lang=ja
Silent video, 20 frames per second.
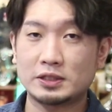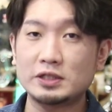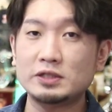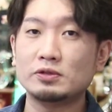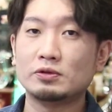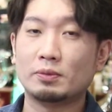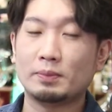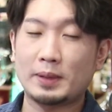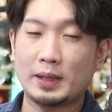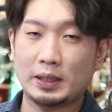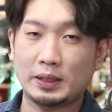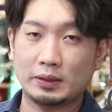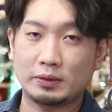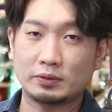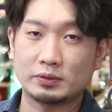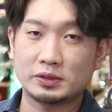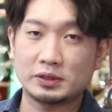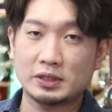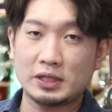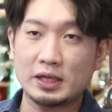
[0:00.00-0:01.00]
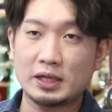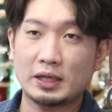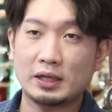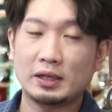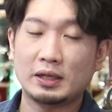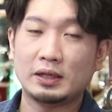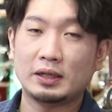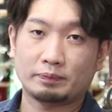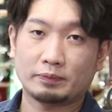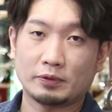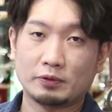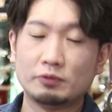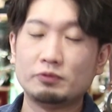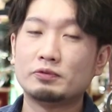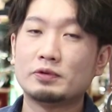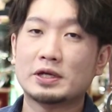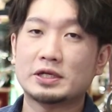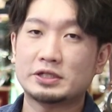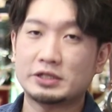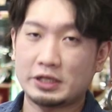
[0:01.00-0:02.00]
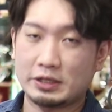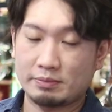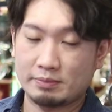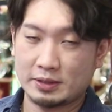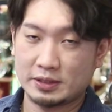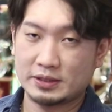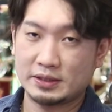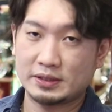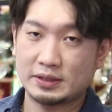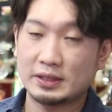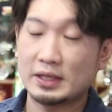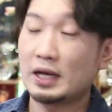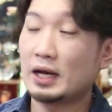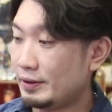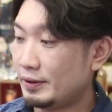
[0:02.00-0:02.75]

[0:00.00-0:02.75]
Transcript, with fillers: ジンをメインとして運営しています